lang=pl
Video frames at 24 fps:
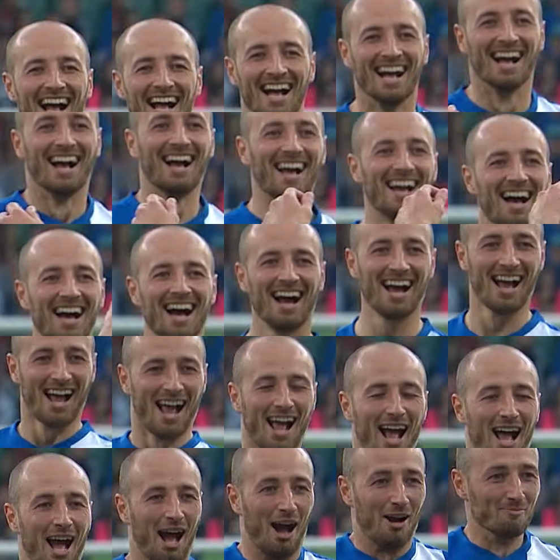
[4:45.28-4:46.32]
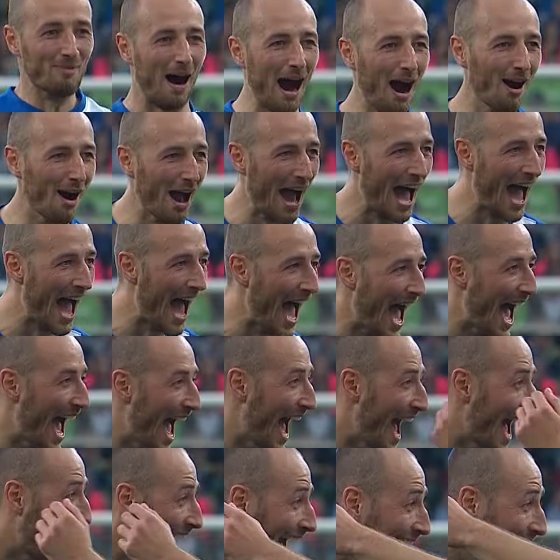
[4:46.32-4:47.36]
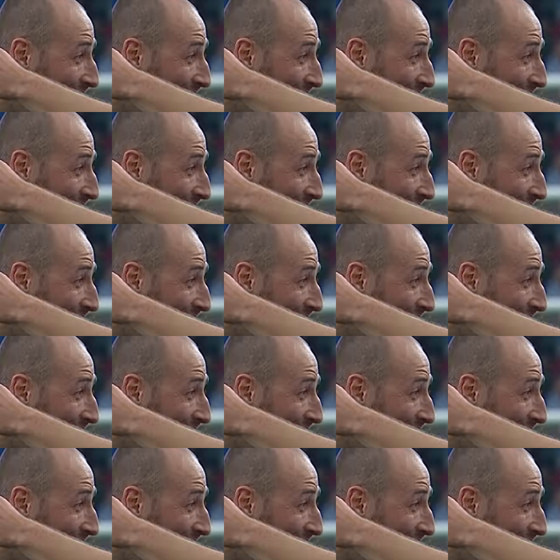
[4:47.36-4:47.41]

Siadam, nie rozmawiam z nikim, e,